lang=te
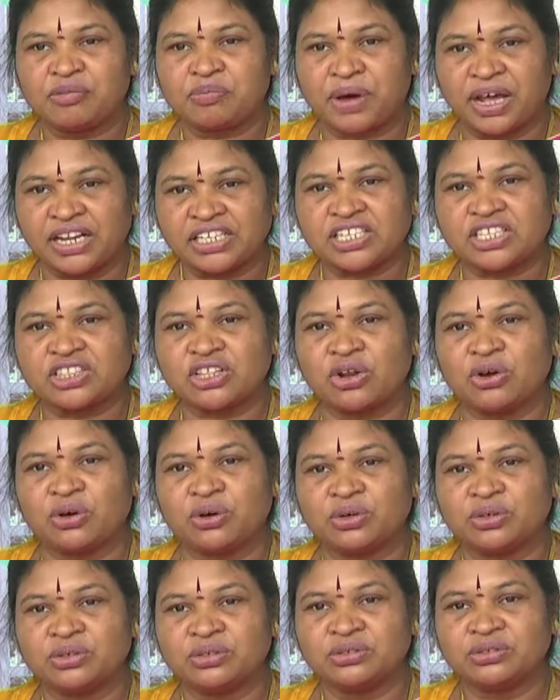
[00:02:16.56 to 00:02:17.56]
పరిస్థితులు
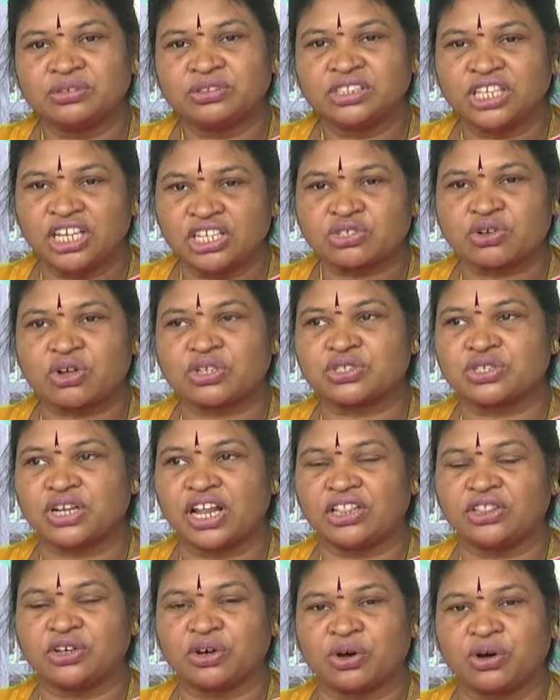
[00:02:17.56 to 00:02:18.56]

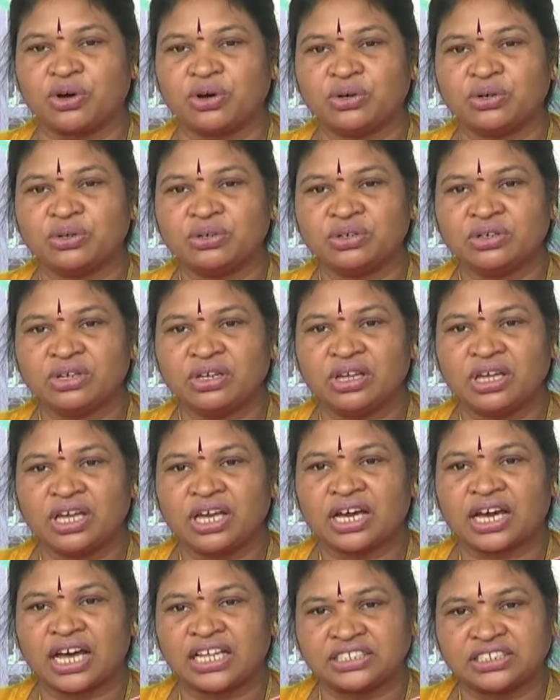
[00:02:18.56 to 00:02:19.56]
తీసుకొస్తున్నందుకు
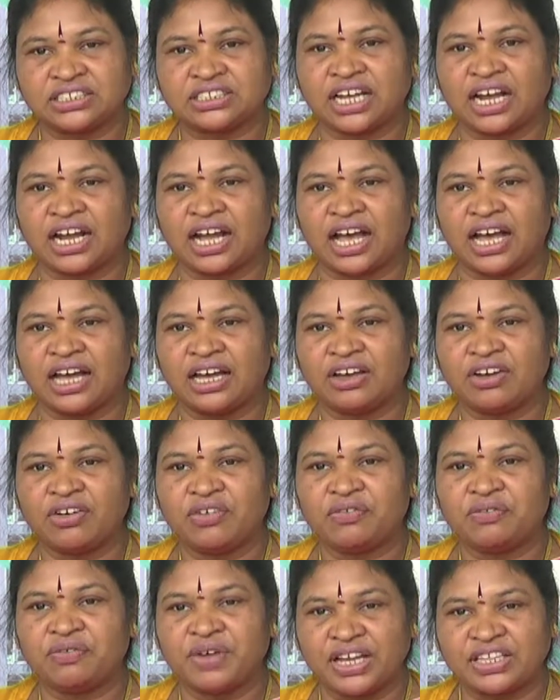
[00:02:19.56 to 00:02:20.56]
ఖచ్చితంగా
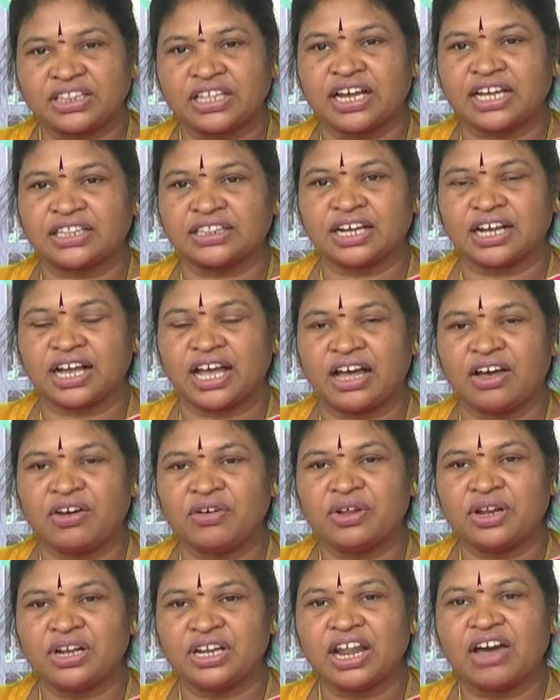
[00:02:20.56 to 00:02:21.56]
వ్యక్తిగతంగా
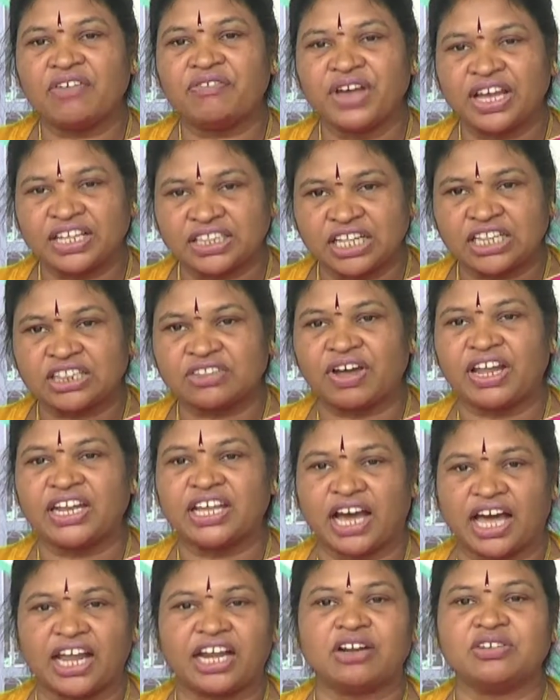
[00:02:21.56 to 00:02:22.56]
నా వ్యక్తిత్వాన్ని
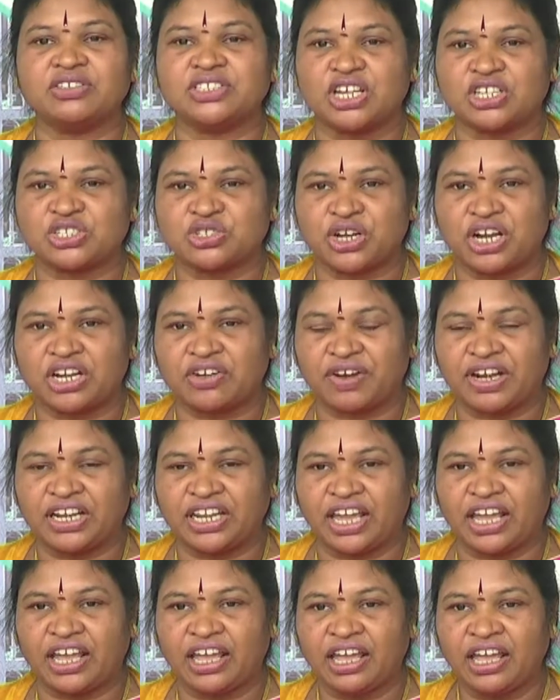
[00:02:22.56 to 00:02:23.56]
హననం
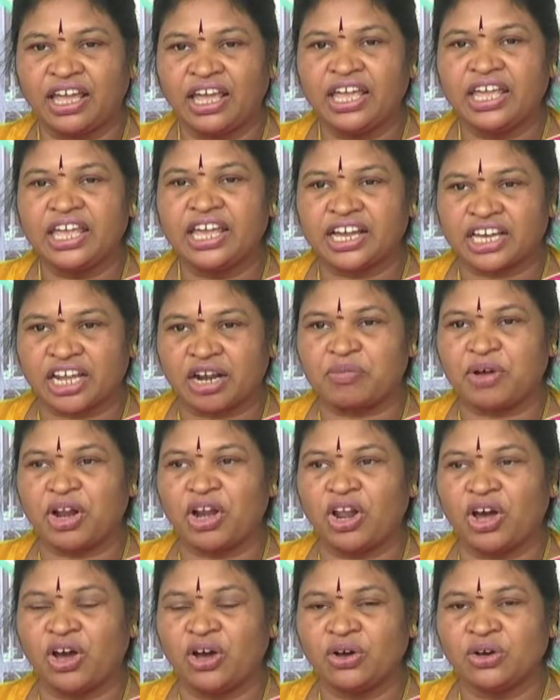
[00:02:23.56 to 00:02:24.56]
చేస్తున్నటువంటి ఈ
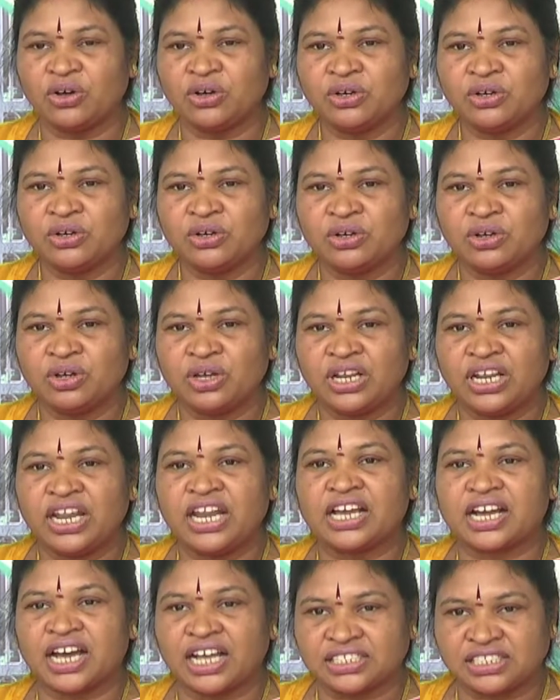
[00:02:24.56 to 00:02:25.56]
క్రమంలో
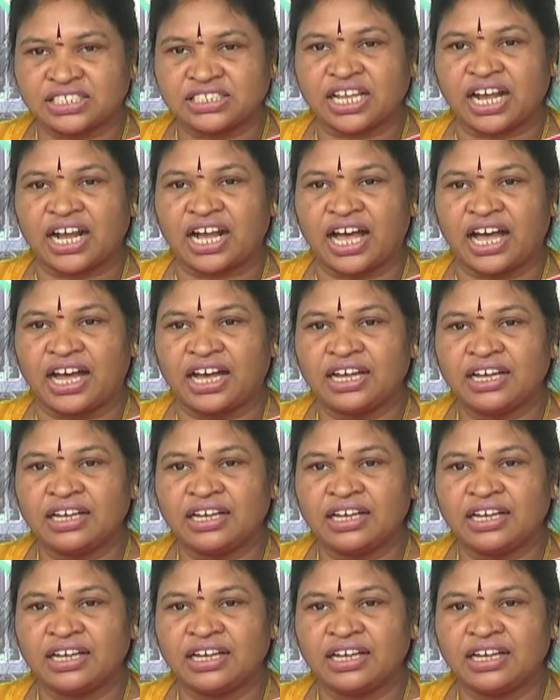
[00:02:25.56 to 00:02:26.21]
నేను ఖచ్చితంగా